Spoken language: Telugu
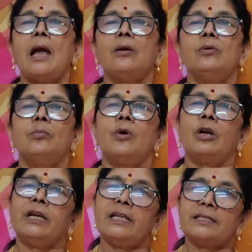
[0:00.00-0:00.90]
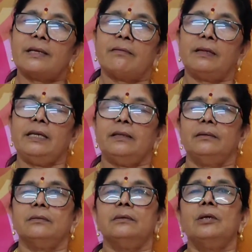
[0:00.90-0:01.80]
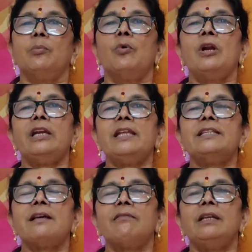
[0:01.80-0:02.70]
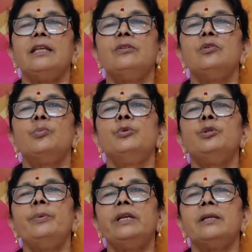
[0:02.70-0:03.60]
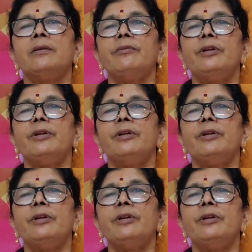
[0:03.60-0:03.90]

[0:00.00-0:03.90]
నాకు మాంటేజ్ అవ్వలేదు మానిటైజ్ అవ్వలేదు ముందు పెట్టిన